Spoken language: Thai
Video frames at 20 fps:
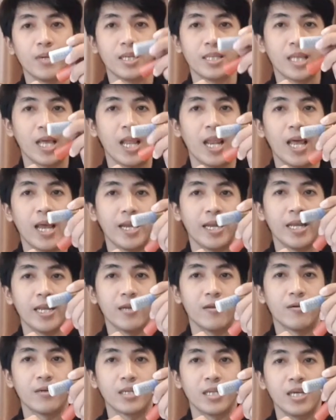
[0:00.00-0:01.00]
อันตรายแน่
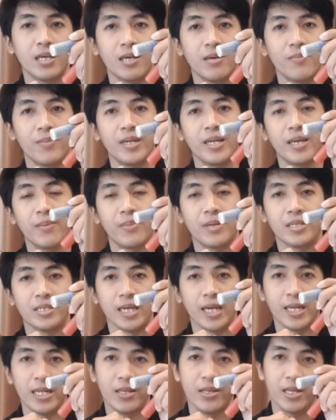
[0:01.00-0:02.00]
นอนถ้าไม่ได้ไป
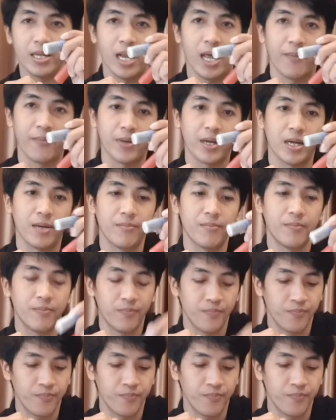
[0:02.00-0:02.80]
ใช้ที่สนามนะครับ